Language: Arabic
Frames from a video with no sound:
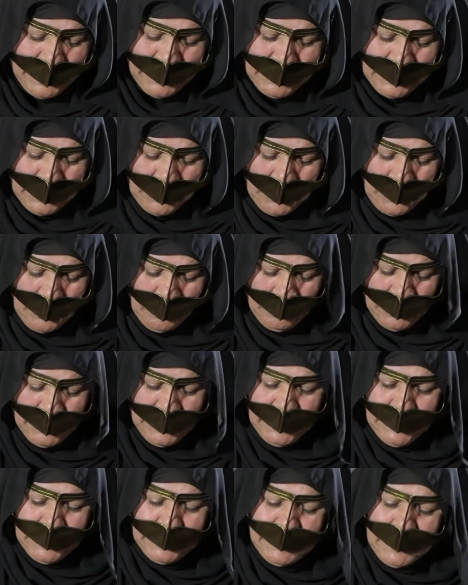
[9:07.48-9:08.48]
قلت لكم
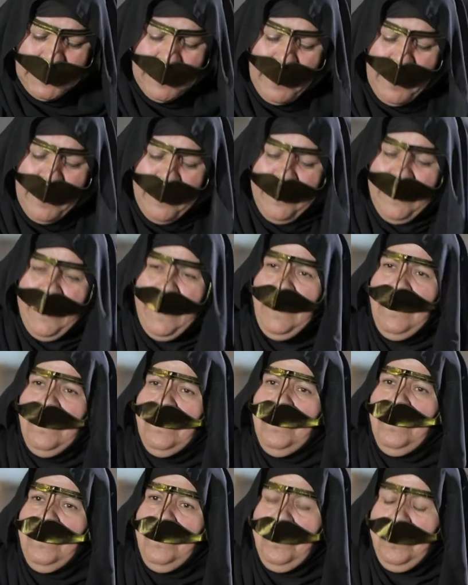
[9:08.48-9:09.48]
العطر هذا
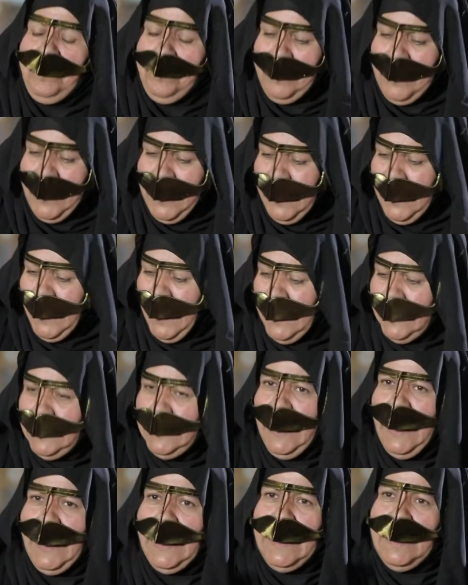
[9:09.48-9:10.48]

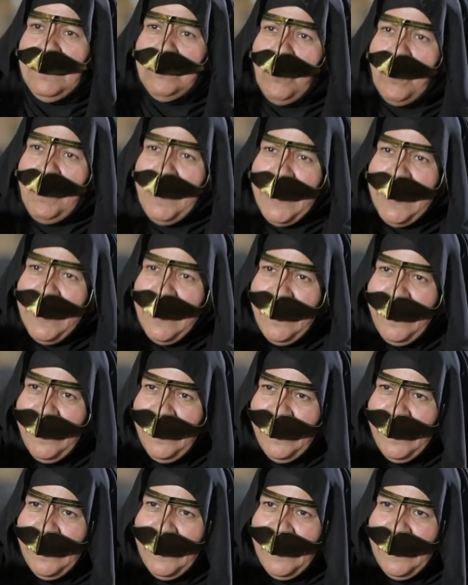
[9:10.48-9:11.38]
نحطي عليه مبيض